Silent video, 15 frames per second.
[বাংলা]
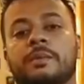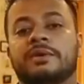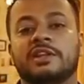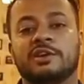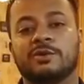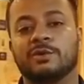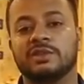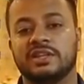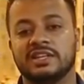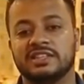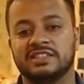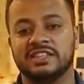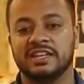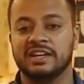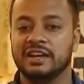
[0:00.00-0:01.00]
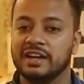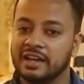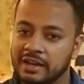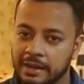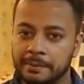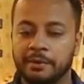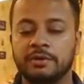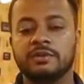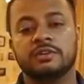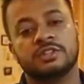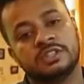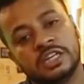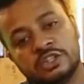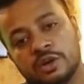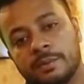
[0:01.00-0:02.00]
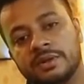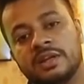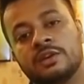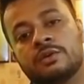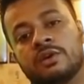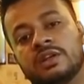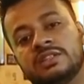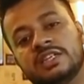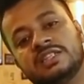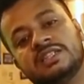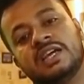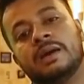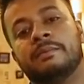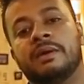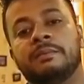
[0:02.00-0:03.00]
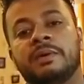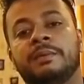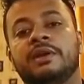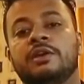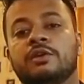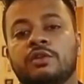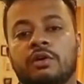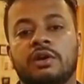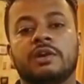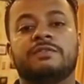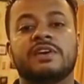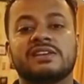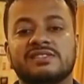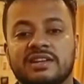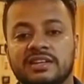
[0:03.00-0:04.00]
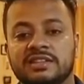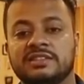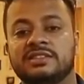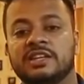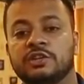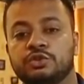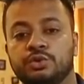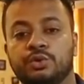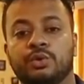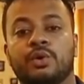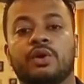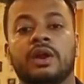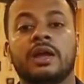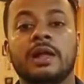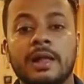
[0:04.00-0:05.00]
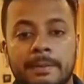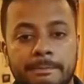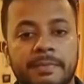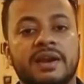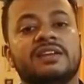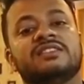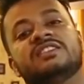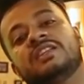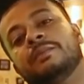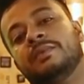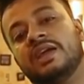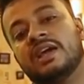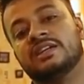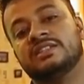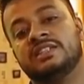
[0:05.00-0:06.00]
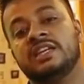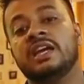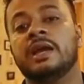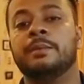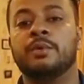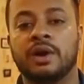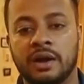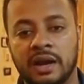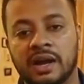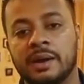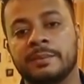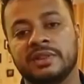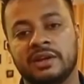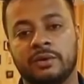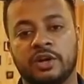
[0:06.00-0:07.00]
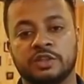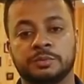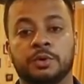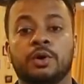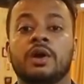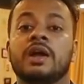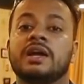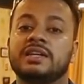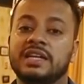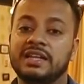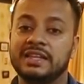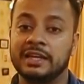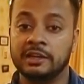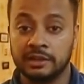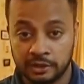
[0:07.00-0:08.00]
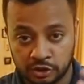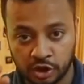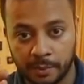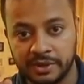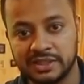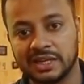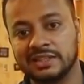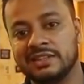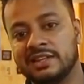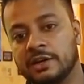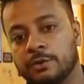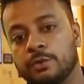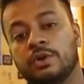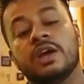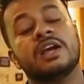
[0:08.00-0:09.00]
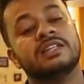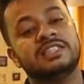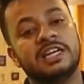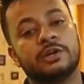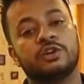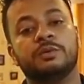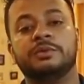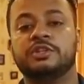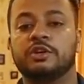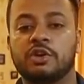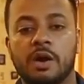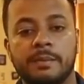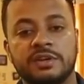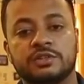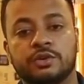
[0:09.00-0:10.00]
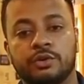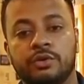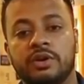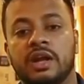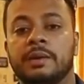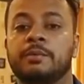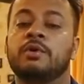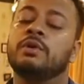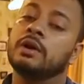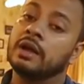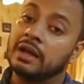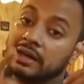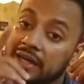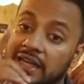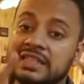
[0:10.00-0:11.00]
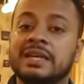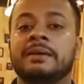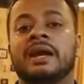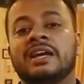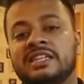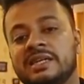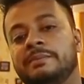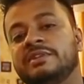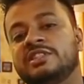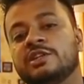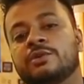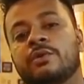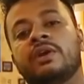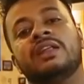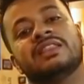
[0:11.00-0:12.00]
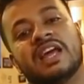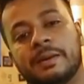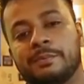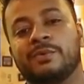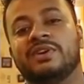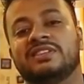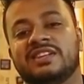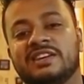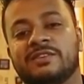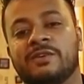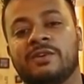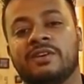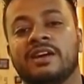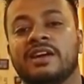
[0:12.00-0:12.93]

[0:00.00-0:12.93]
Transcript: সমাধান করতে এসেছি এবং সেই সমাধান করার চেষ্টায় আমরা বিভিন্ন ধরনের ফ্যাসিলিটিস থেকে শুরু করে বেনিফিটস নিয়ে আসছি এবং তারা আসবো প্লিজ দেন সবাই সাথে থাকুন যে কোনো বিষয়ে কমেন্টস করুন এবং নিজে এসে ভিজিট করো তারপর ডিসাইড করুন